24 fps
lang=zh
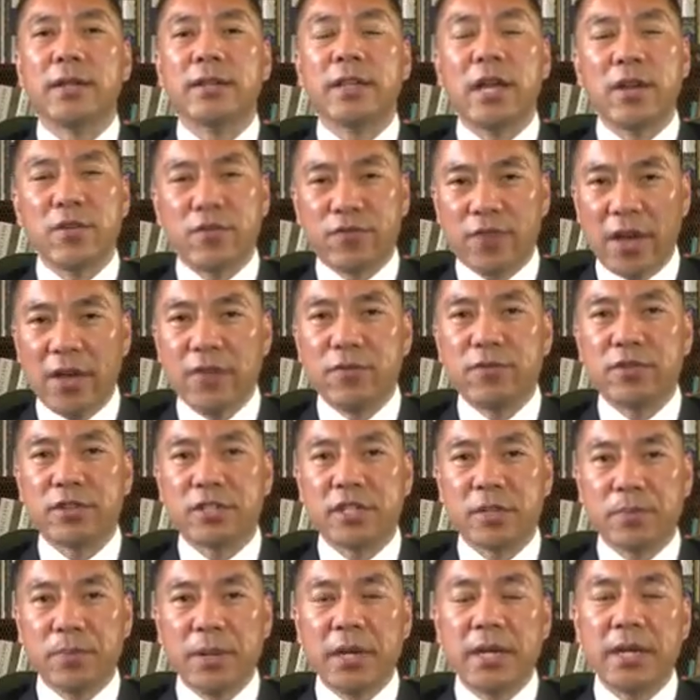但反腐
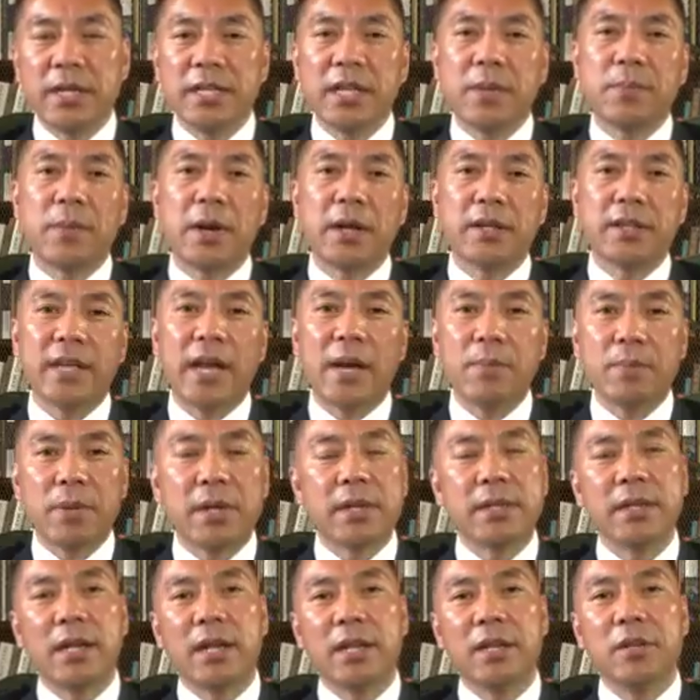是被人家绑架、被
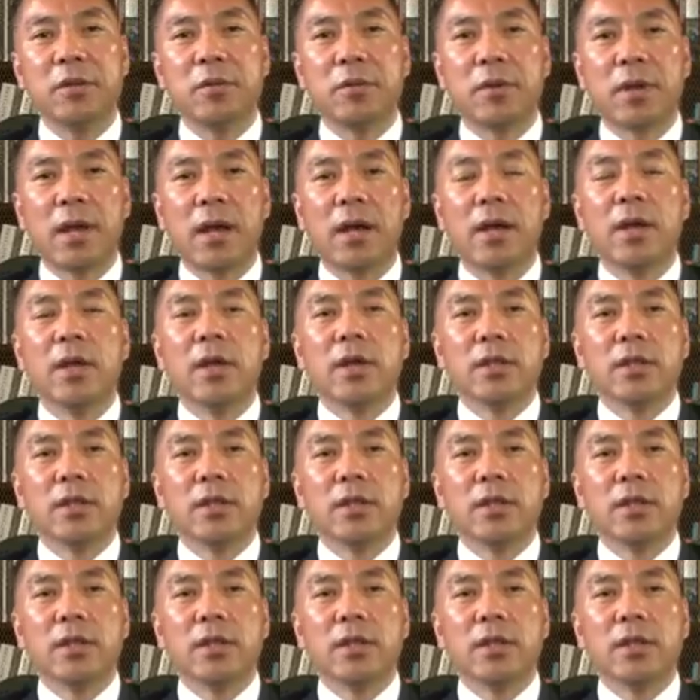人家利用了。